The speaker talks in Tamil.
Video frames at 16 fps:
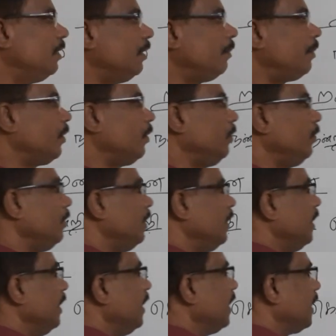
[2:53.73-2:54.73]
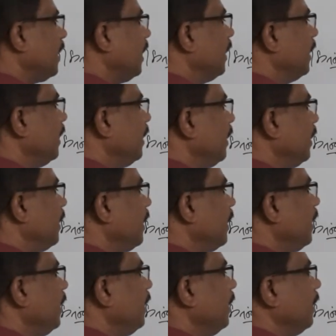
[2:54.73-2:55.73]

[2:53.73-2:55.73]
அப்புறம் கன்றை